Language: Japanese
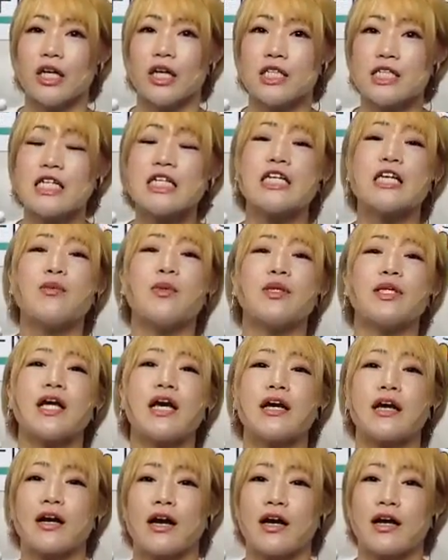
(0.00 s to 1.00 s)
新規模
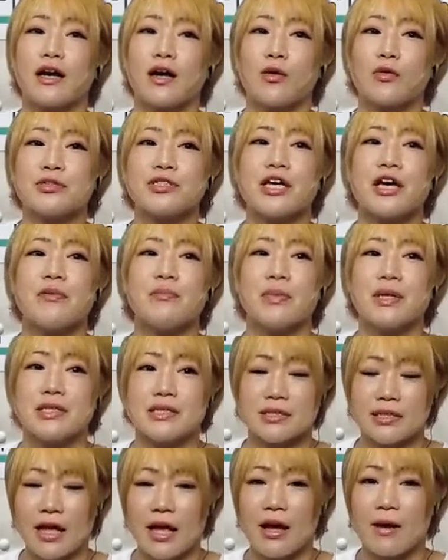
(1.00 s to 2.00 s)
大会がございま
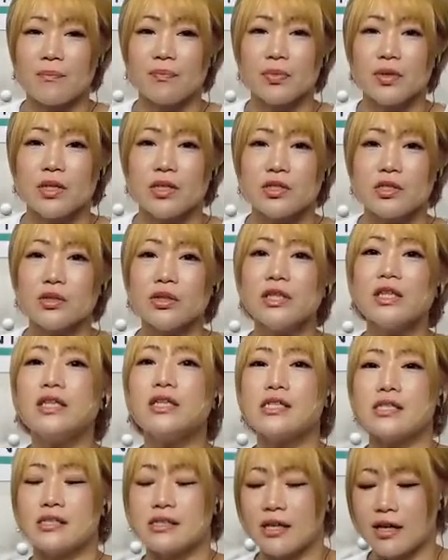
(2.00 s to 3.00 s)
して、それで
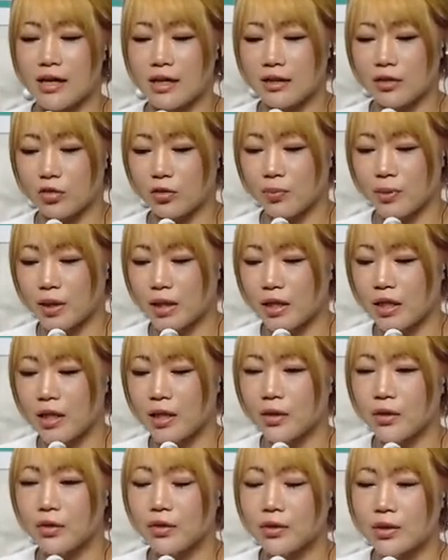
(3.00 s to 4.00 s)
ですね、
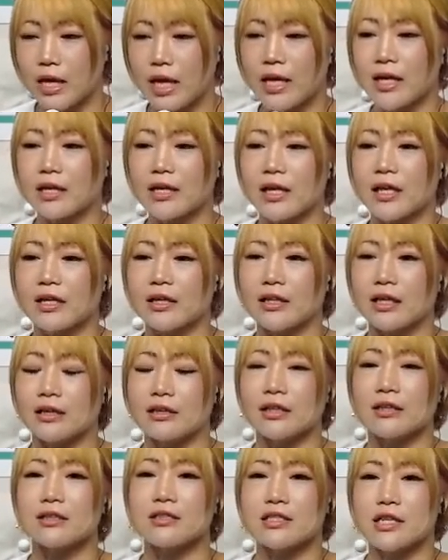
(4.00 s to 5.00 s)
ビギニング大会に
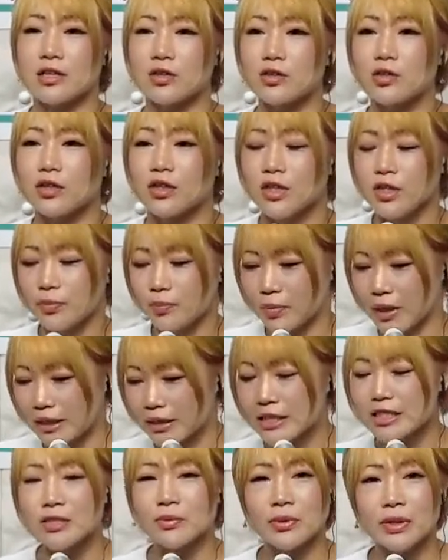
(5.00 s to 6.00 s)
なったんですけど、まあ
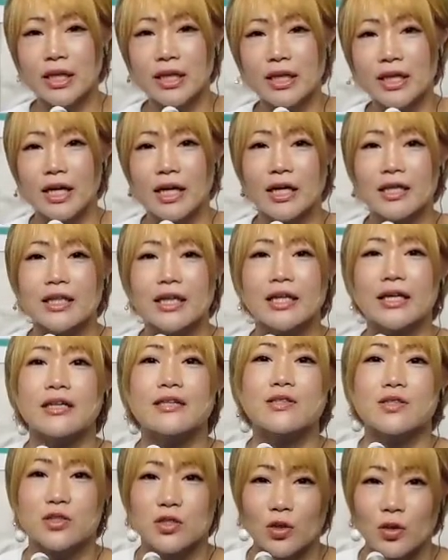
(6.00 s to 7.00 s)
私もね、怪我で
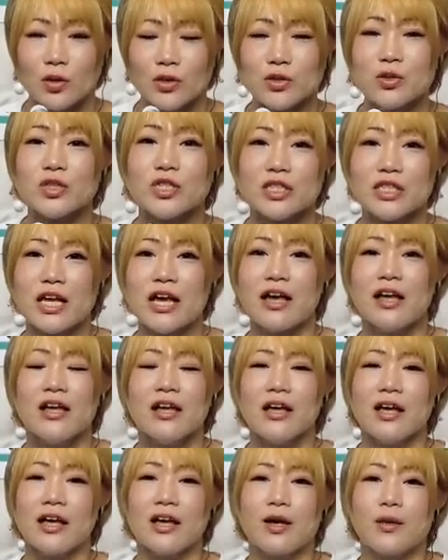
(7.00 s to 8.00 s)
欠場、そして、
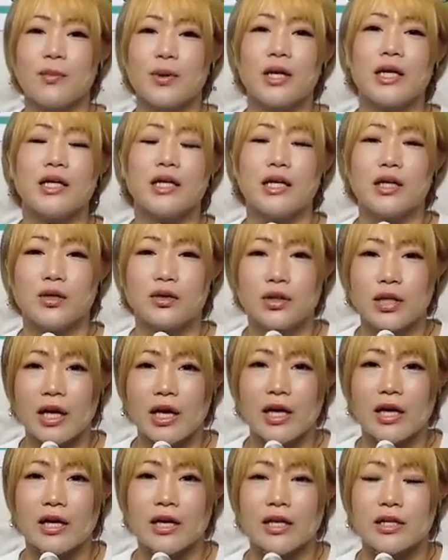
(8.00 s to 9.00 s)
ビギニング
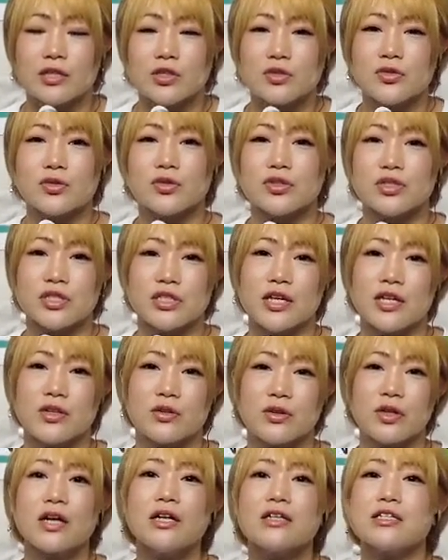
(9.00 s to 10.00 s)
で、所属してい
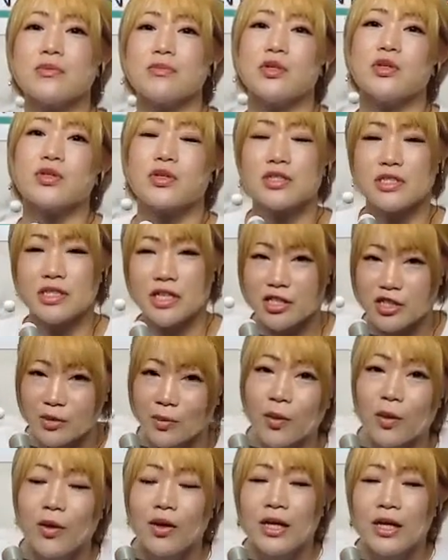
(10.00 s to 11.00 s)
る高瀬みゆき選
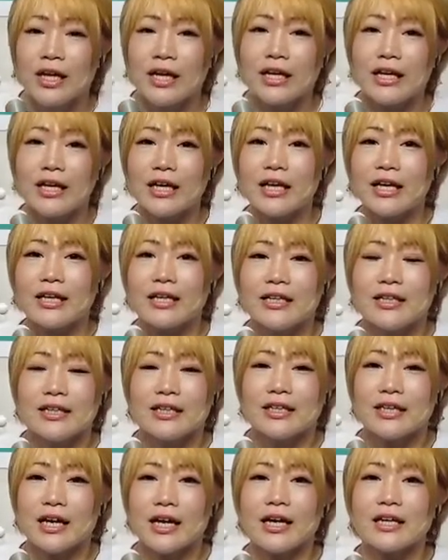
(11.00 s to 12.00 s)
手も、怪
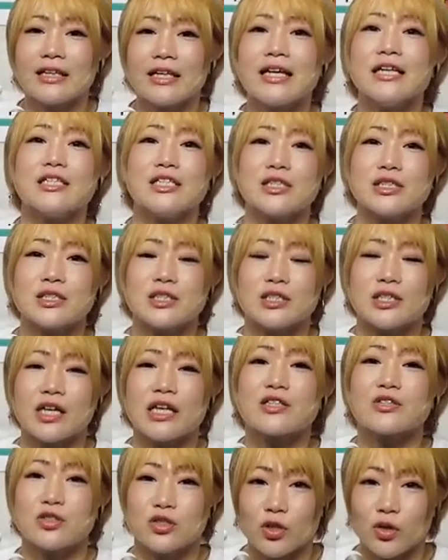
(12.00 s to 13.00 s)
我で
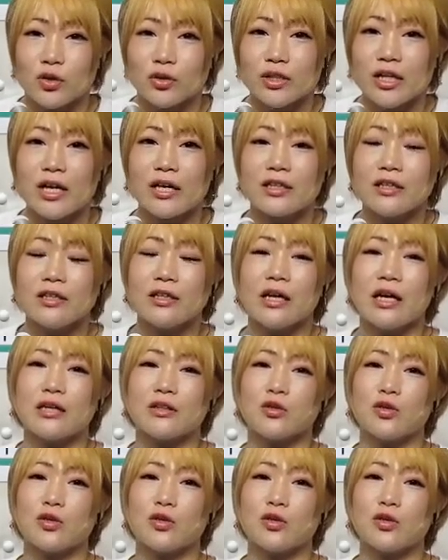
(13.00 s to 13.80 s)
欠場で、み